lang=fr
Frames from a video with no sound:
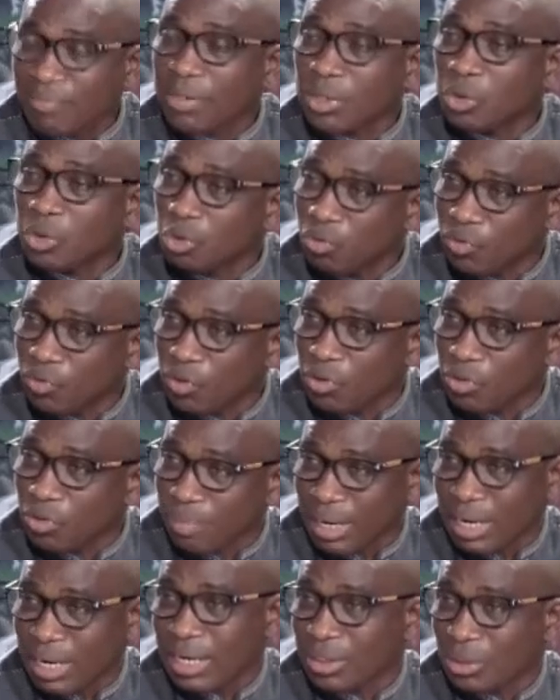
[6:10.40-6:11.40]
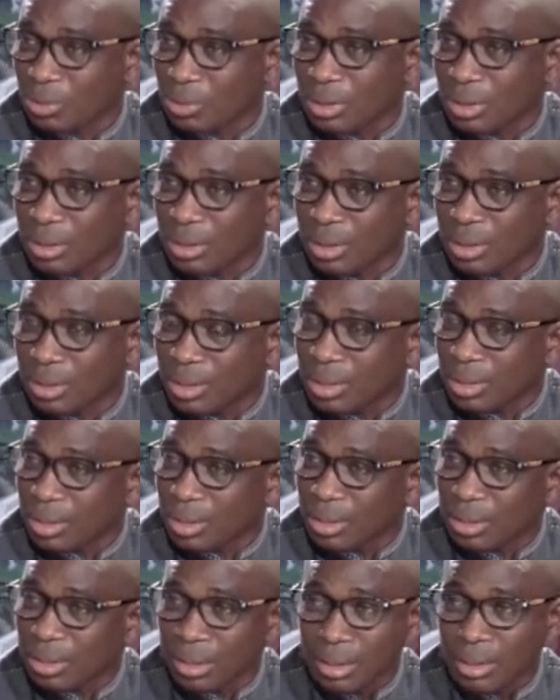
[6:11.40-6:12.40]
effets qui sont venus par la suite.
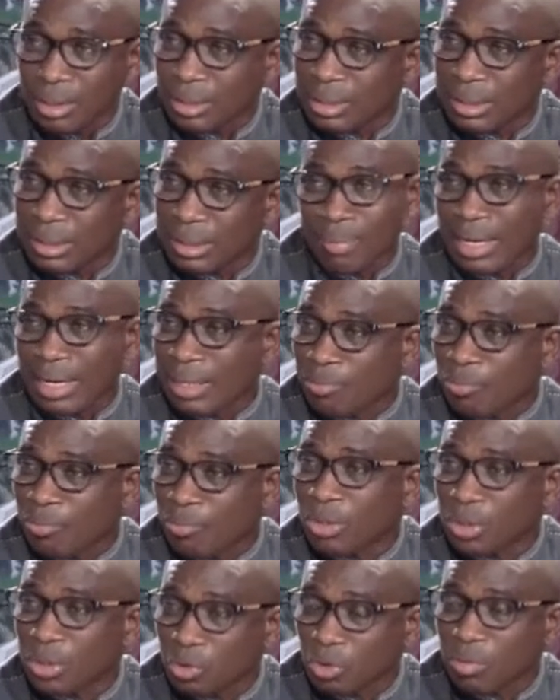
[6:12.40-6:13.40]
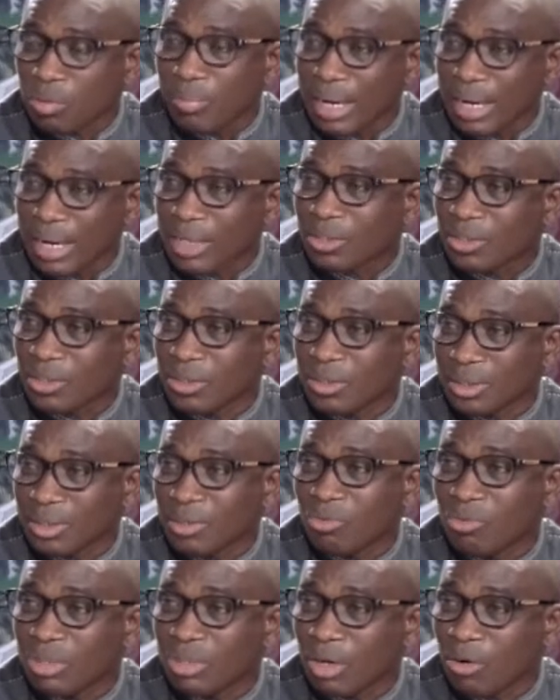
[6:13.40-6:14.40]
Euh, c'est pareil pour les autres barrages
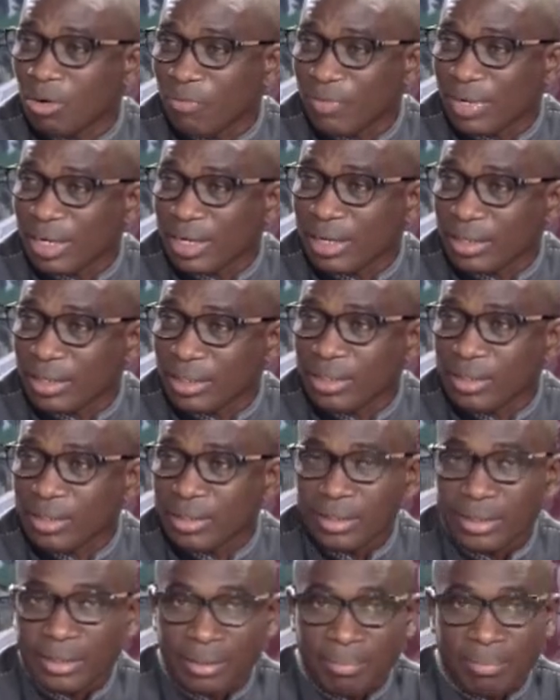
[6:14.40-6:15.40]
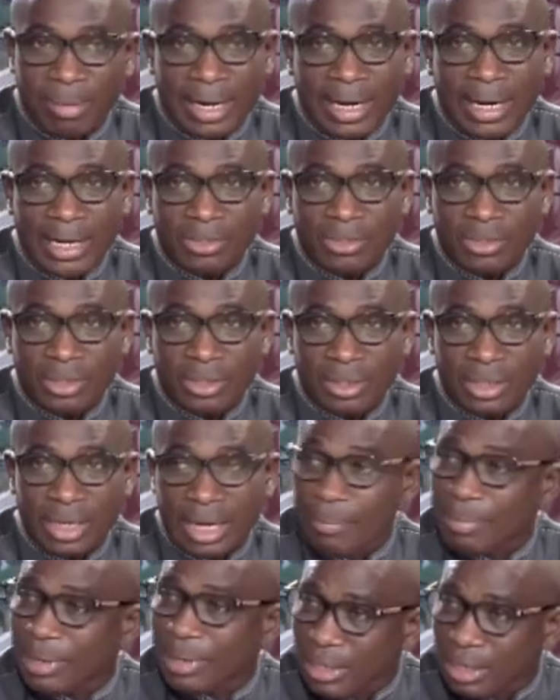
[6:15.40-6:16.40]
que, nous allons faire. Un barrage,
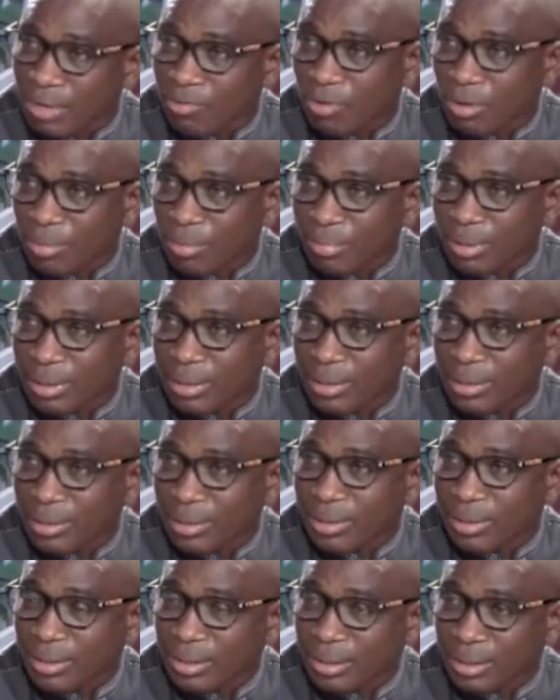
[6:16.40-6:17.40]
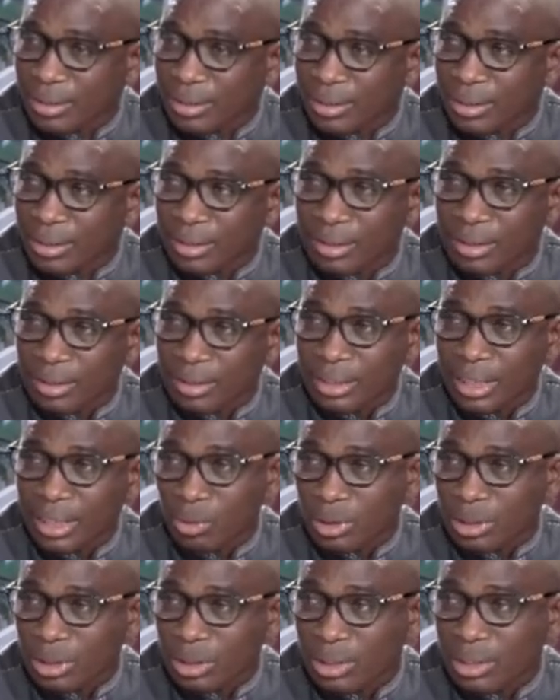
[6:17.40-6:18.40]
il amène le développement.
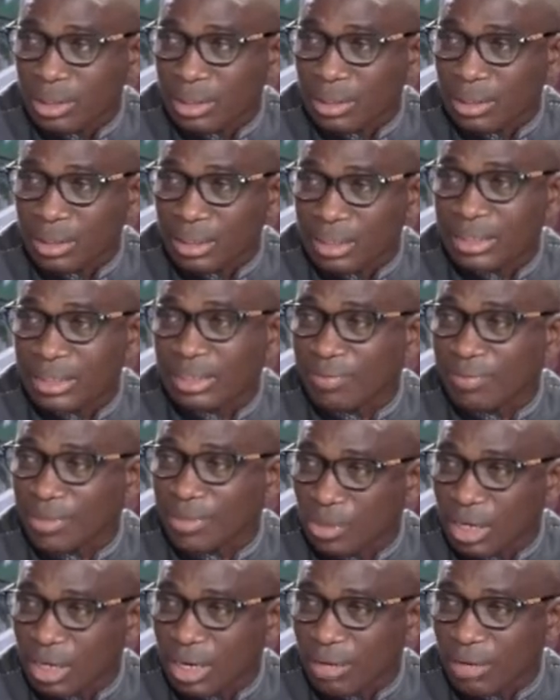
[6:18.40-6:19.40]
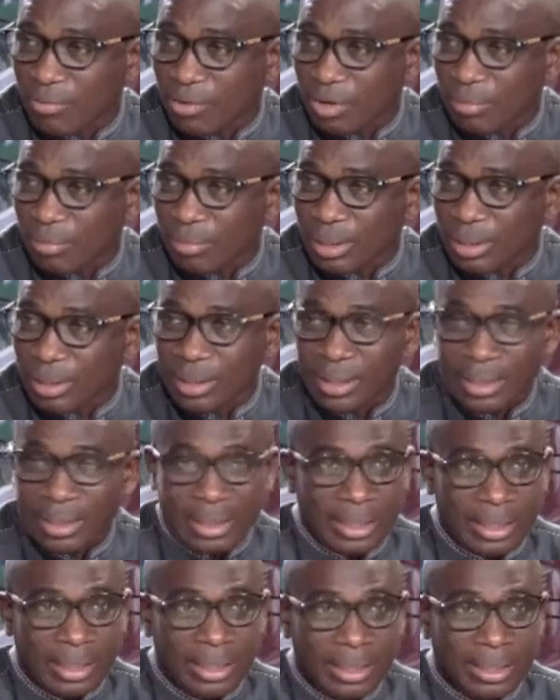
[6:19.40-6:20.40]
il y a aussi des, effets sur l'environnement.
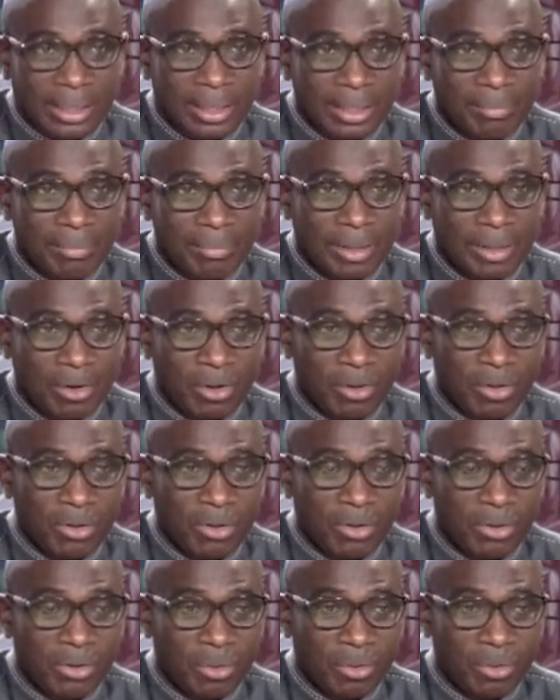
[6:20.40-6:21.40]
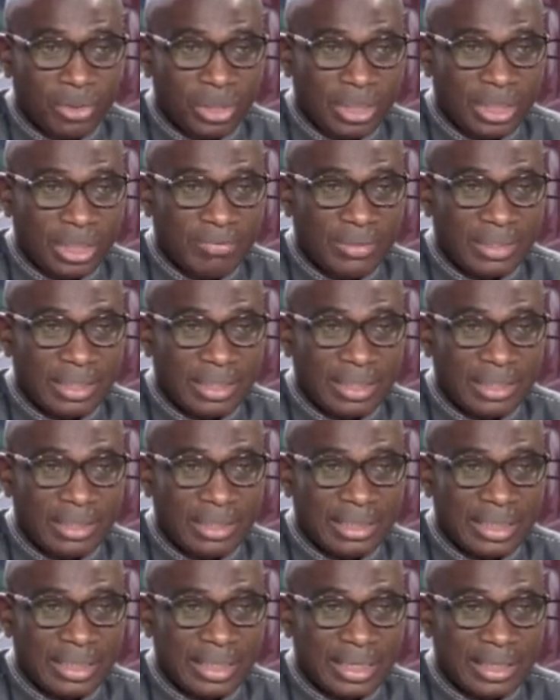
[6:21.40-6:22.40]
mais l'objectif, c'est
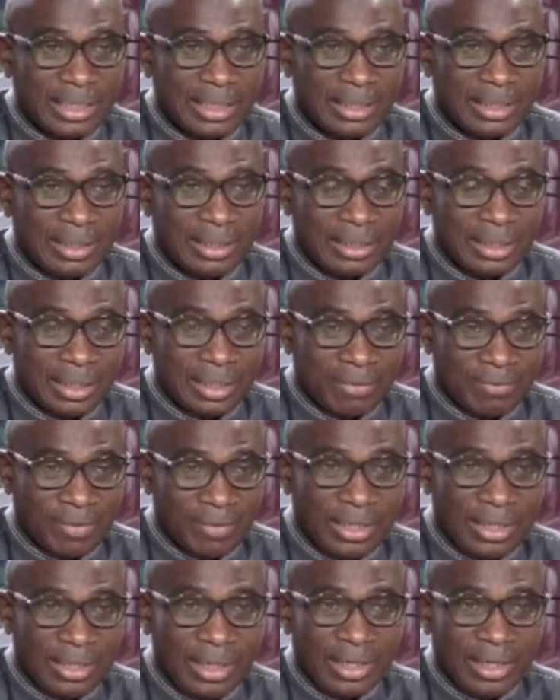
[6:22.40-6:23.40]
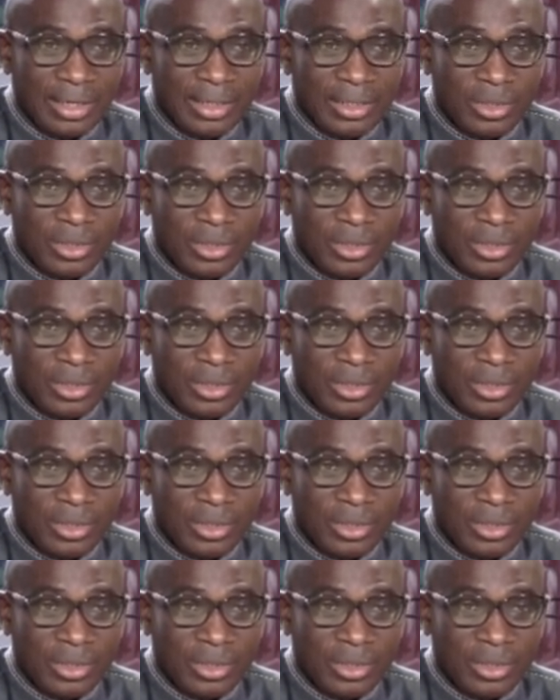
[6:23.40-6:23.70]
que ces effets